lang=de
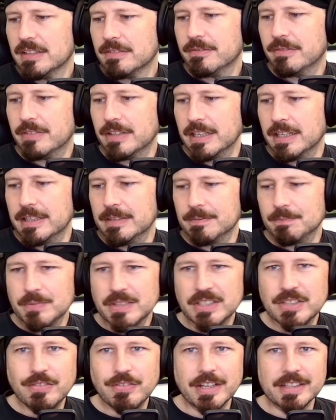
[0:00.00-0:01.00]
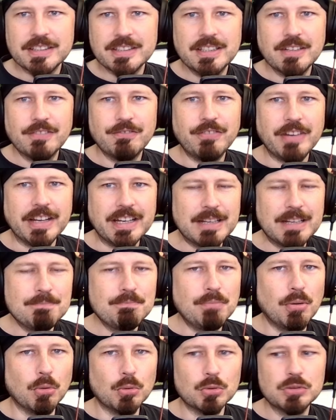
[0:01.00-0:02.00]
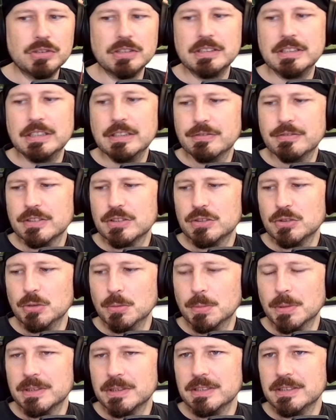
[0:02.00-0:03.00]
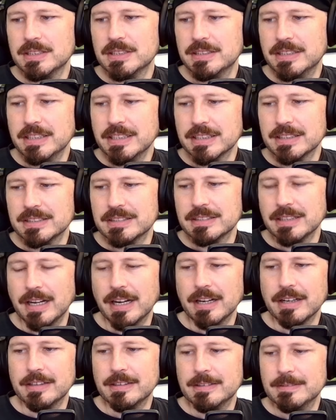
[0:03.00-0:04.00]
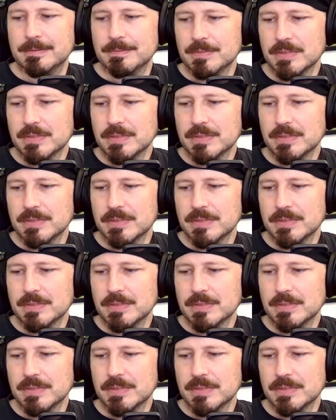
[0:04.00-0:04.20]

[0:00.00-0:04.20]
weil ich werde hier wenig Positives über diese Dinge sagen.